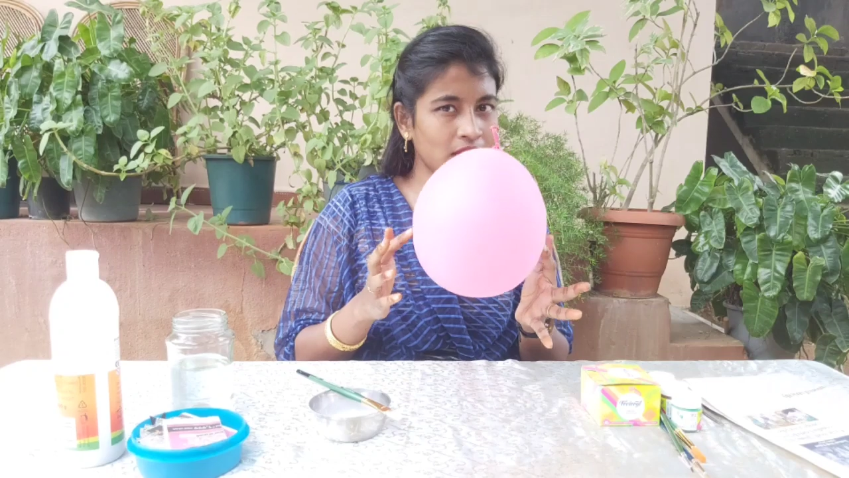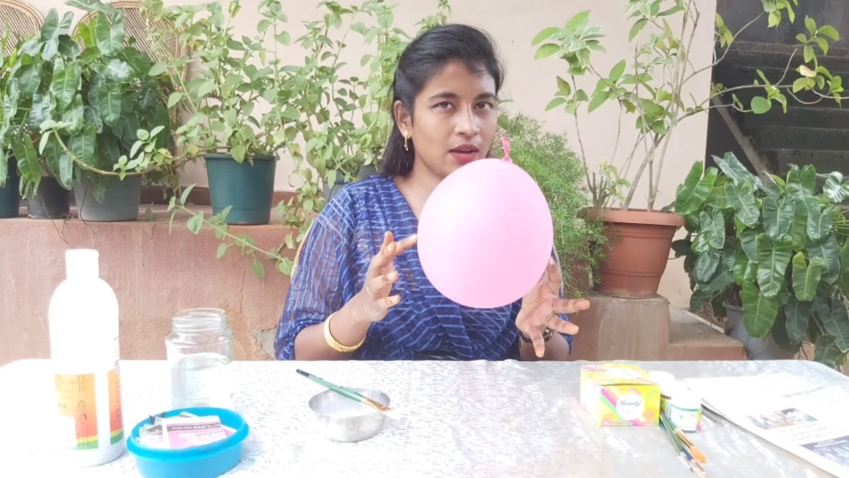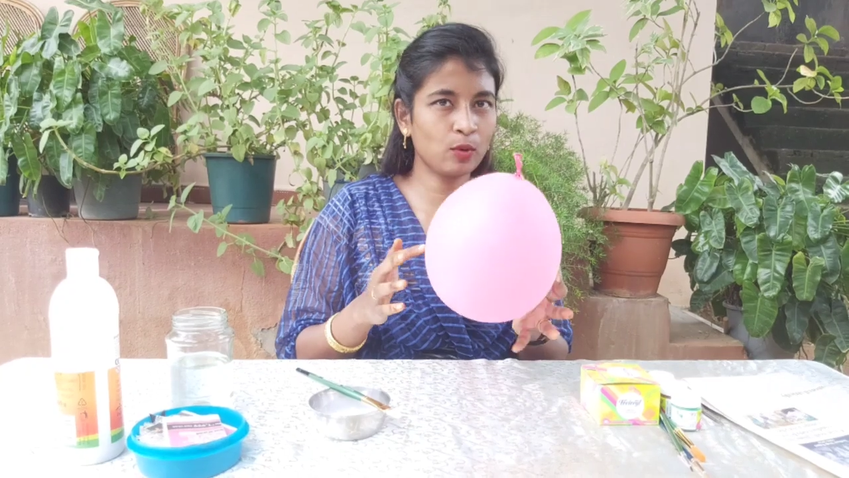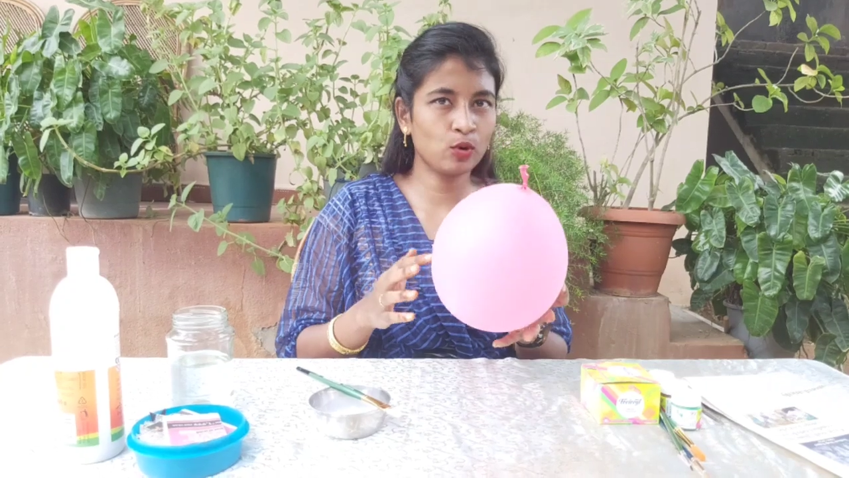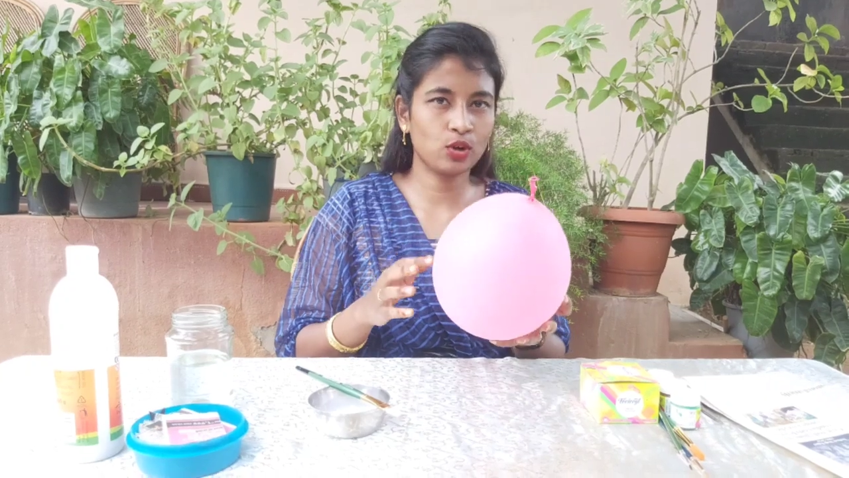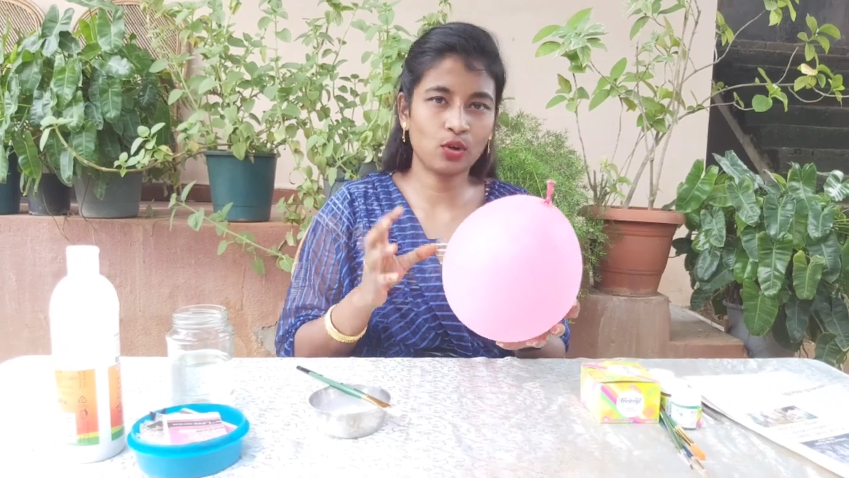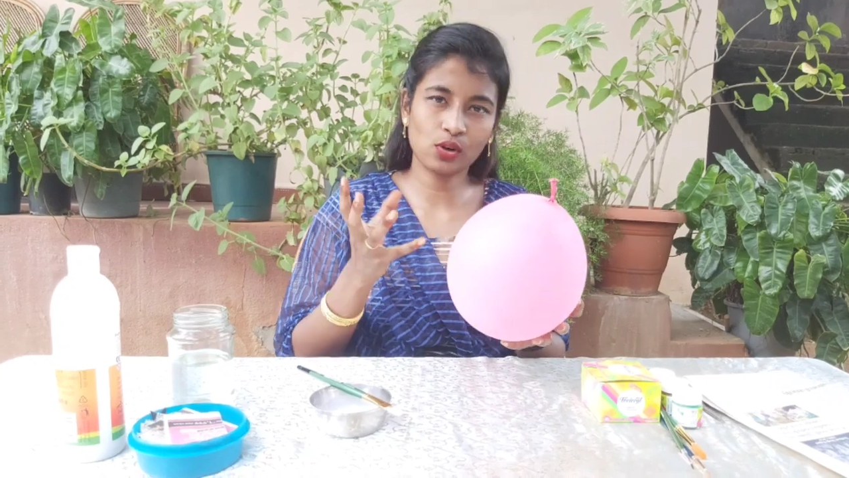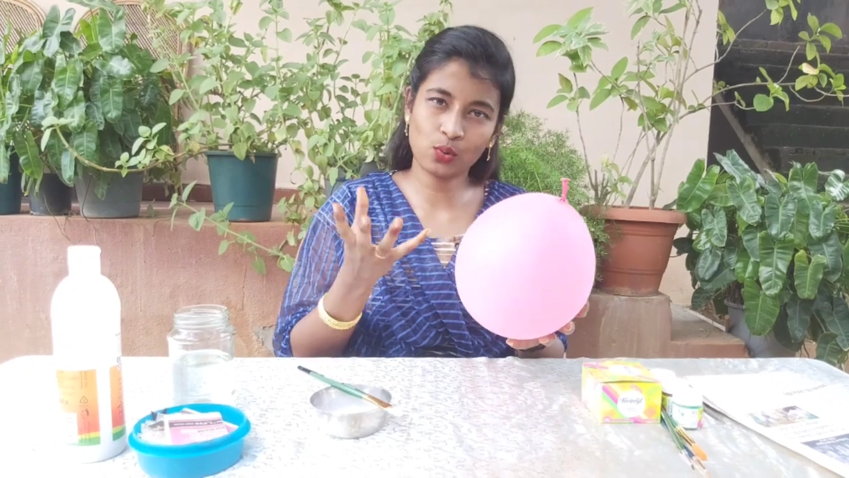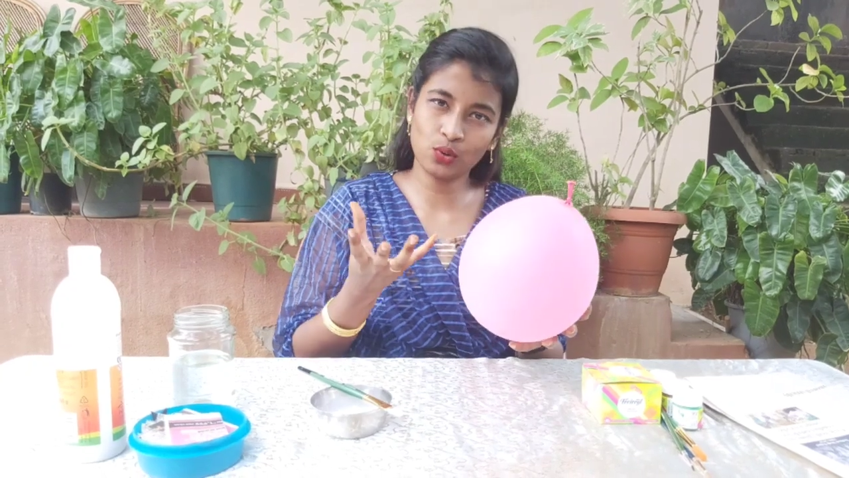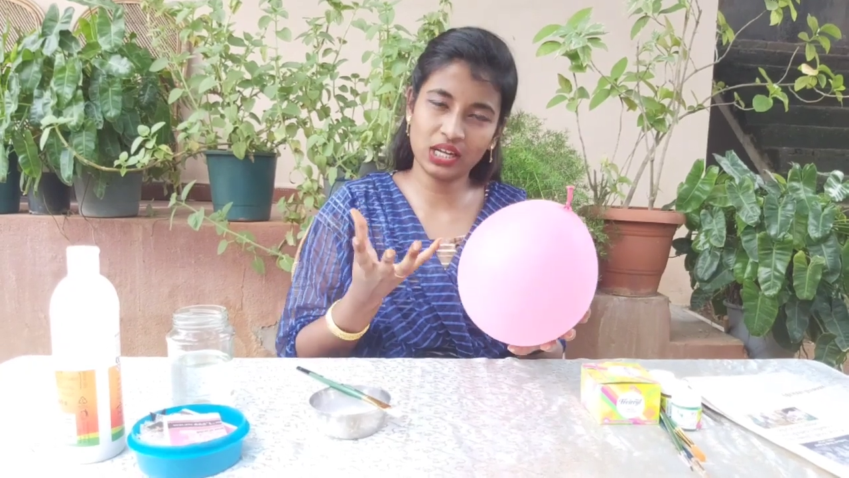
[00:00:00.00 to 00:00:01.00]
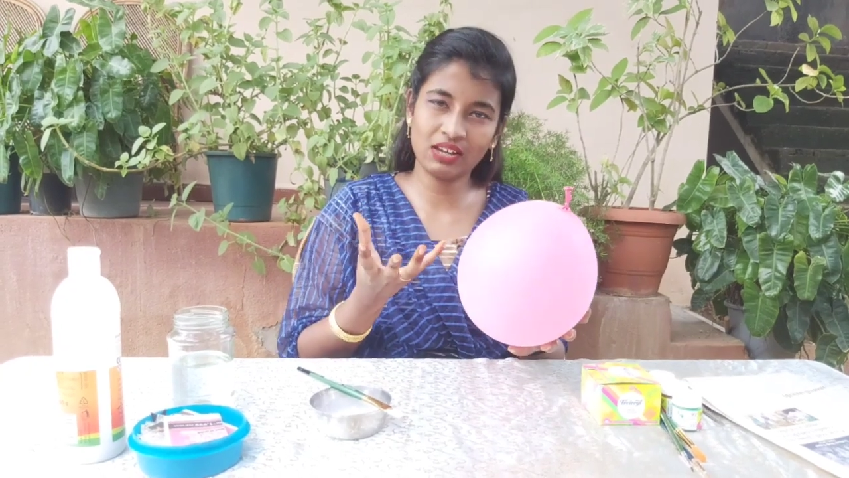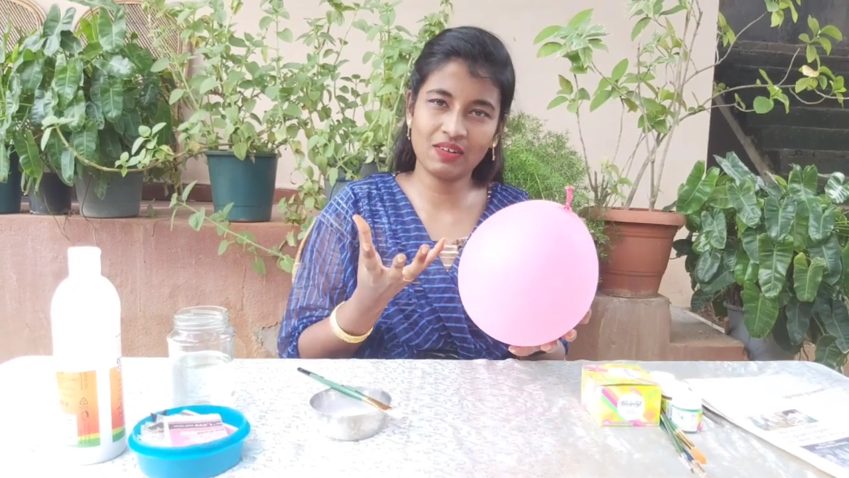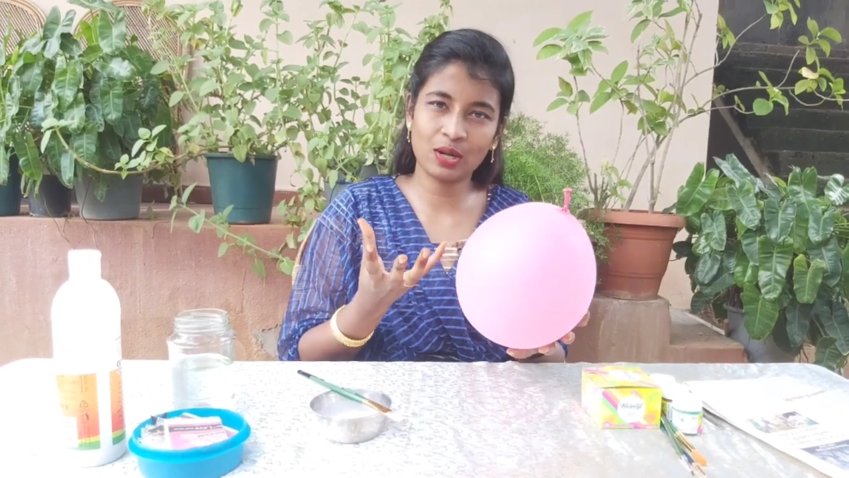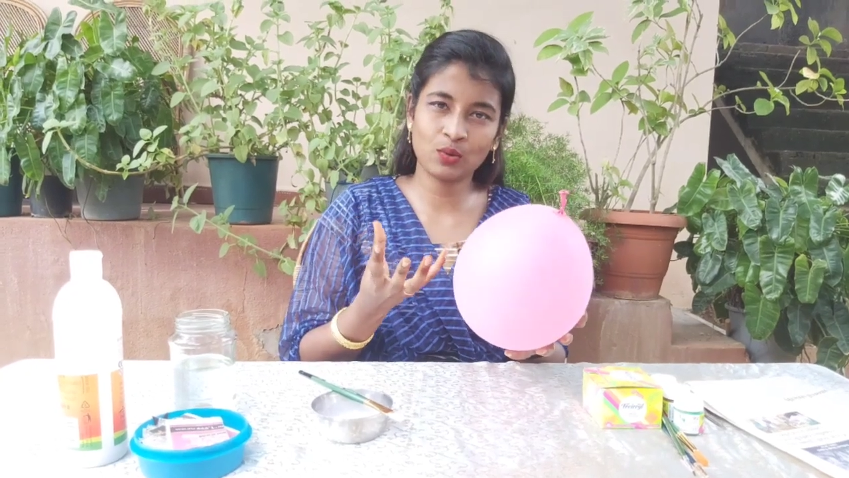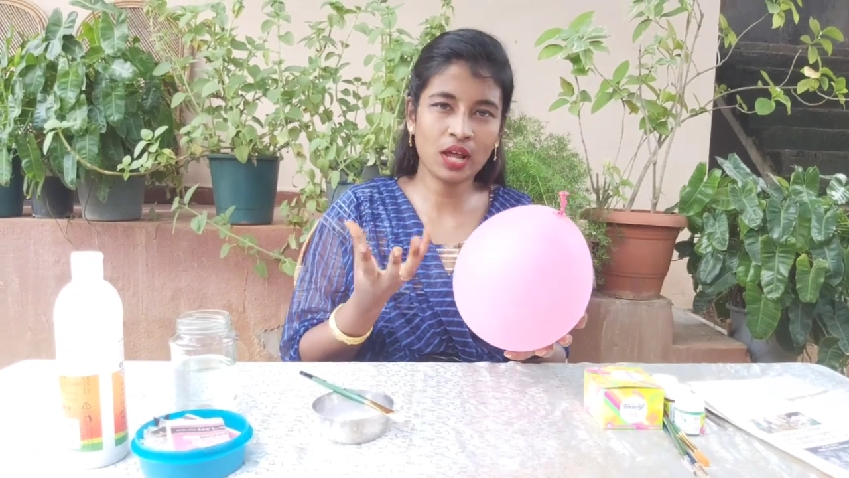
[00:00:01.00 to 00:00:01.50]
மீடியமாக ஒதுக்கோங்க குட்டி
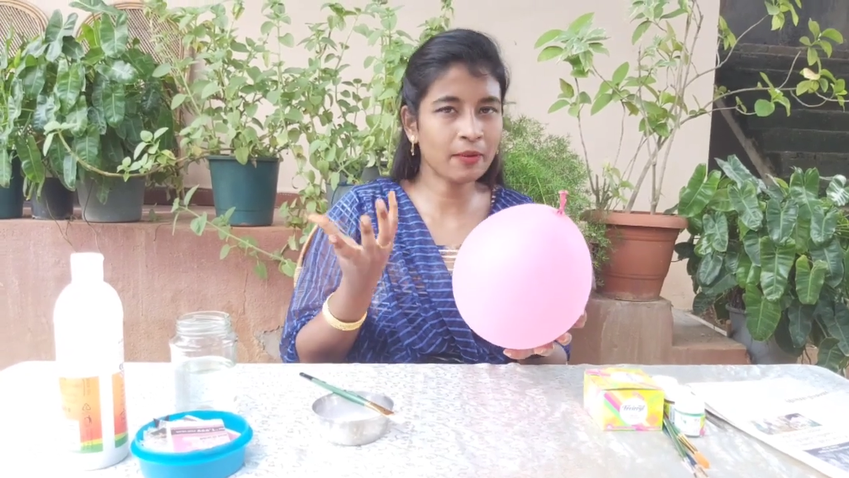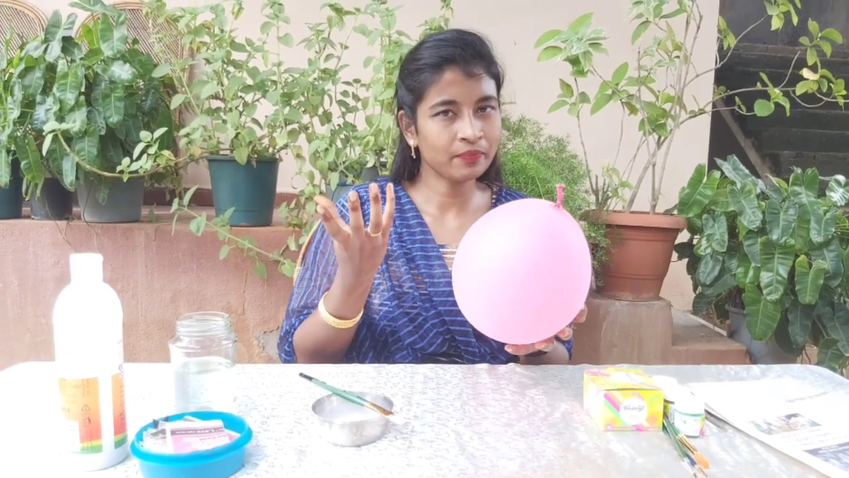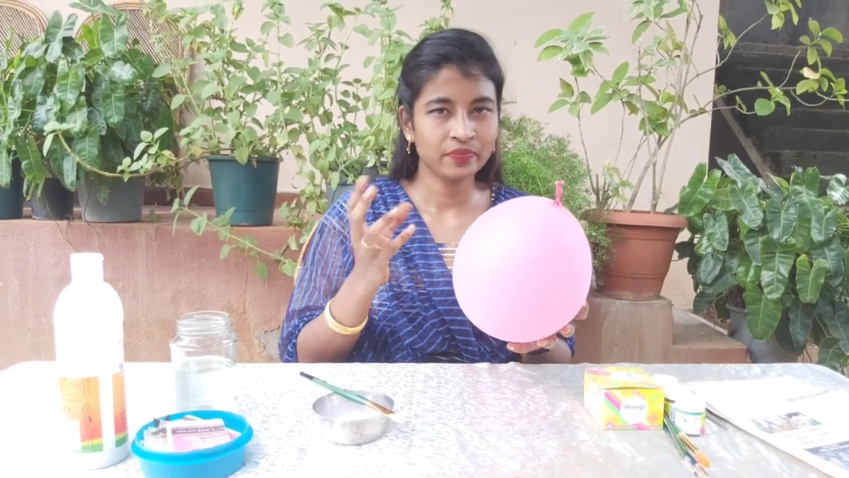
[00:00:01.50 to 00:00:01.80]
வேணும்னா